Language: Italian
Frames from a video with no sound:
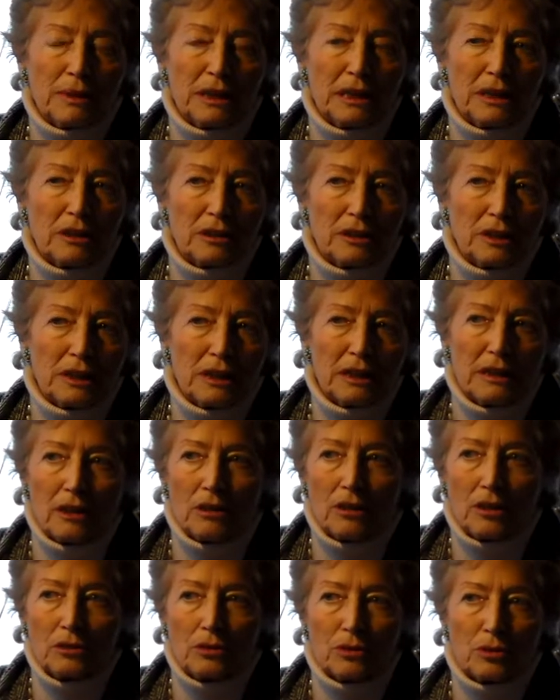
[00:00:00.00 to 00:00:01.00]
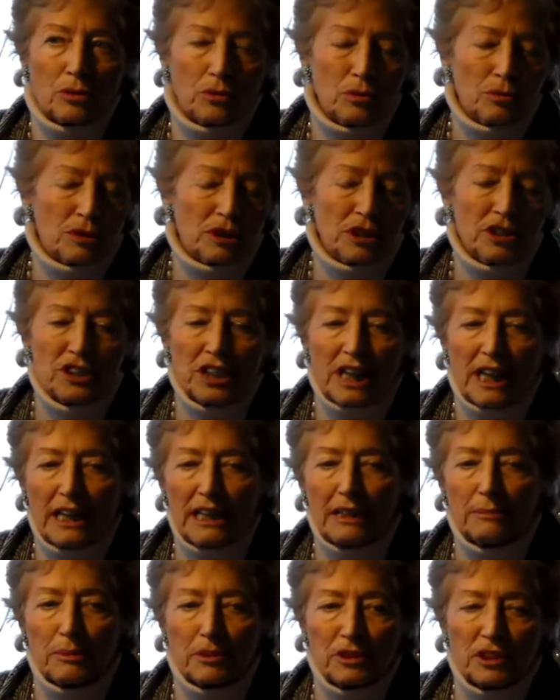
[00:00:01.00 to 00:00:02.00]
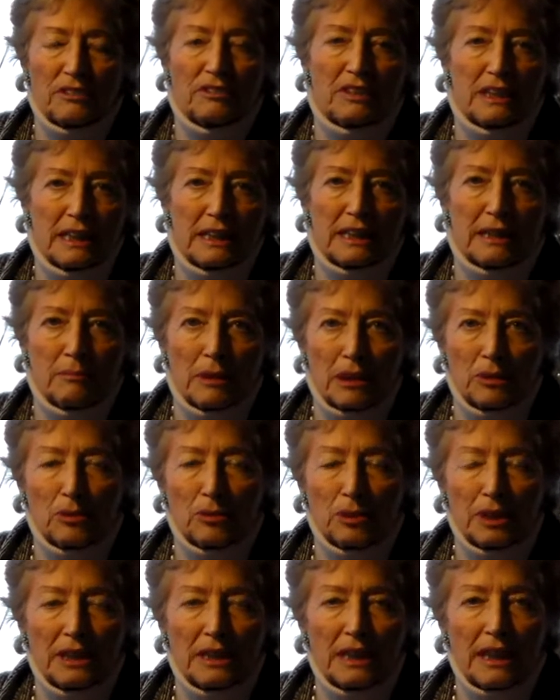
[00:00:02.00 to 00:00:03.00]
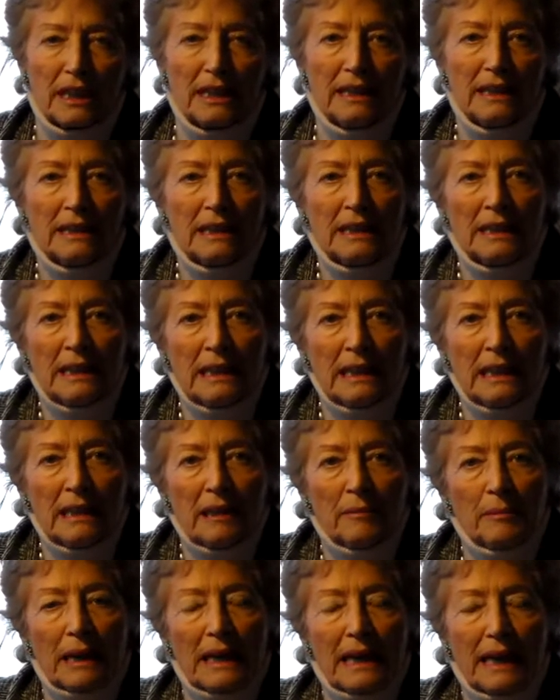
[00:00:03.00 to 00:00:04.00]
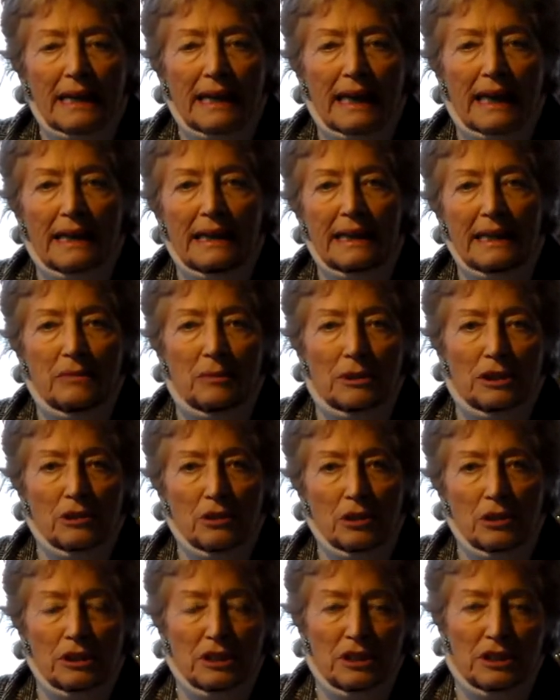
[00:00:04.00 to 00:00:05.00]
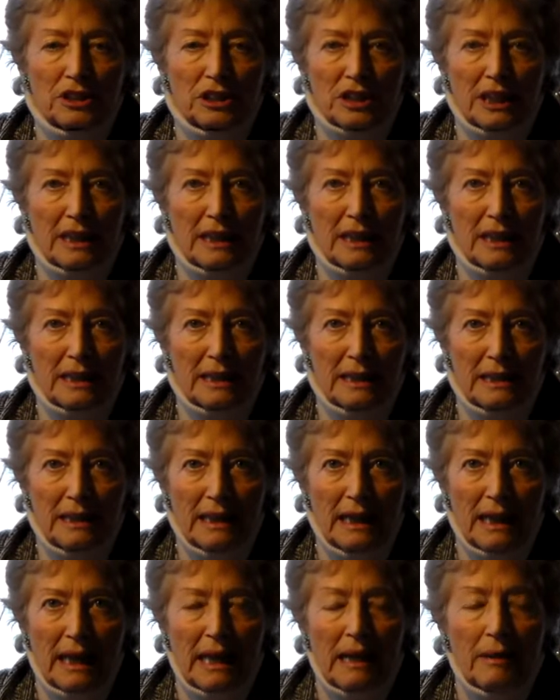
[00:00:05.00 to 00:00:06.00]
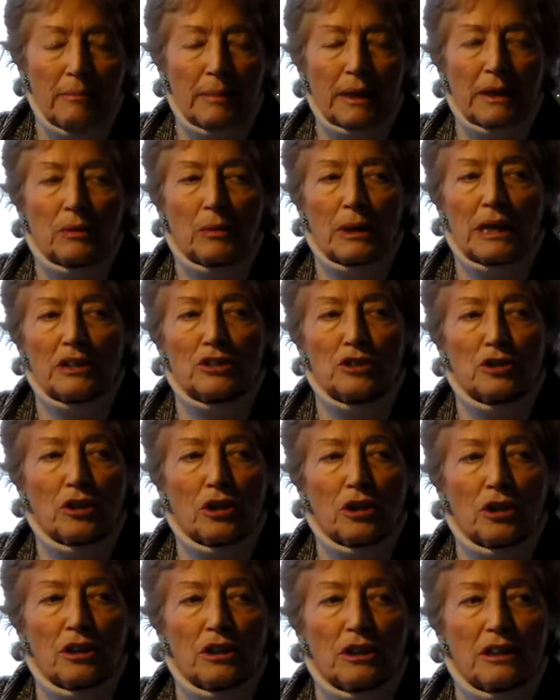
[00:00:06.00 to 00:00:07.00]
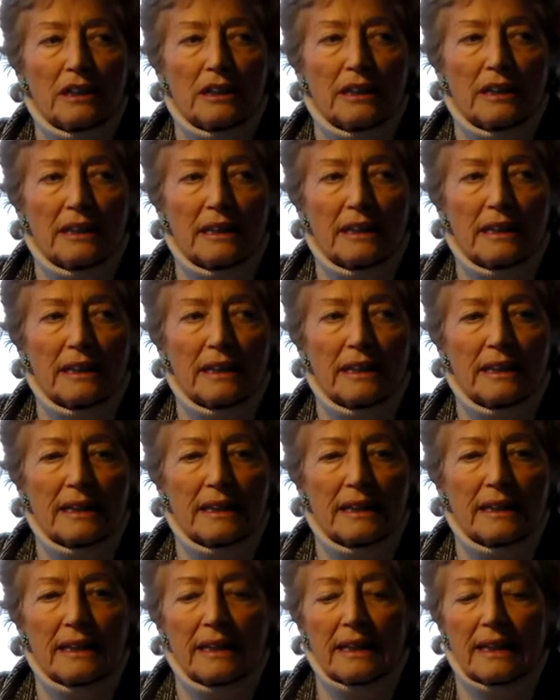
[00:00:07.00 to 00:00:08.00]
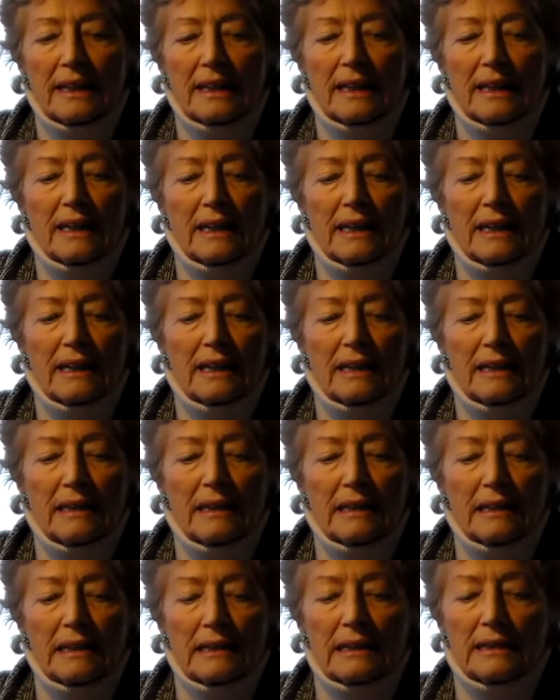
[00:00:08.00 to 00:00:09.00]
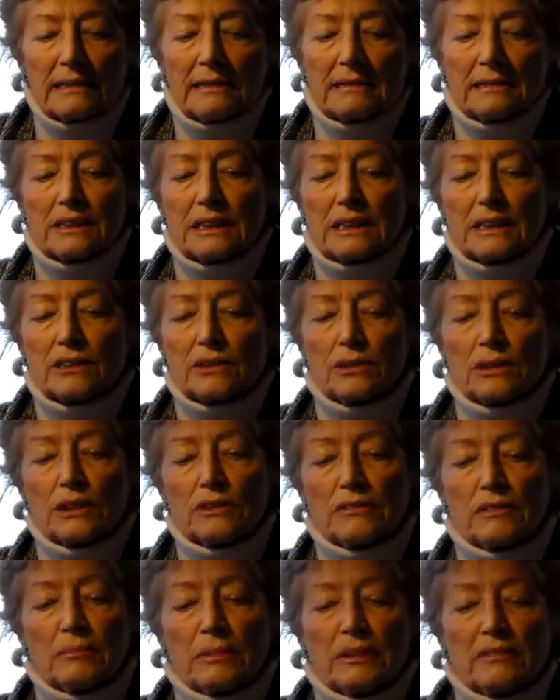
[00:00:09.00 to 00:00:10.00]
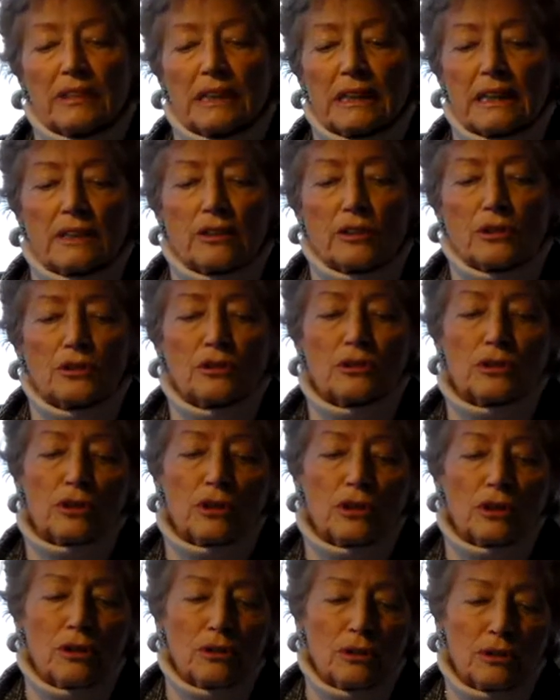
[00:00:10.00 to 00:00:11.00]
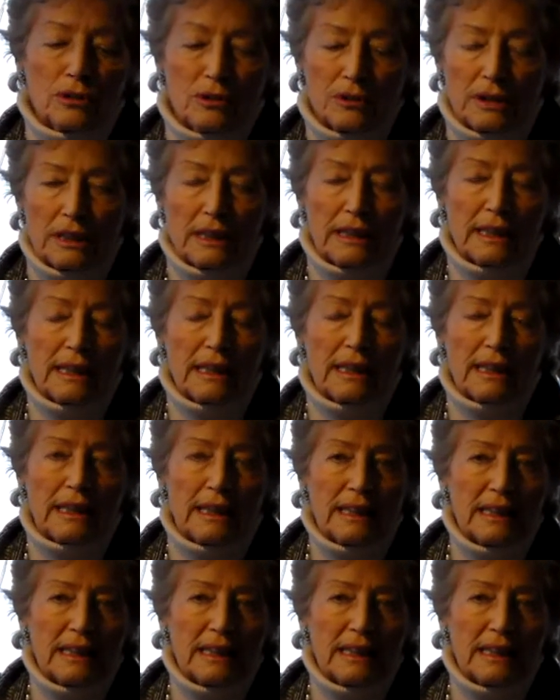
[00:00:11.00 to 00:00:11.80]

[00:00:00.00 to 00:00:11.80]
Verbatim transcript: bambino di 8-11 anni possa avere la maturità, magari anche a 14 anni. Per questo eh, il genitore dovrebbe avere il controllo della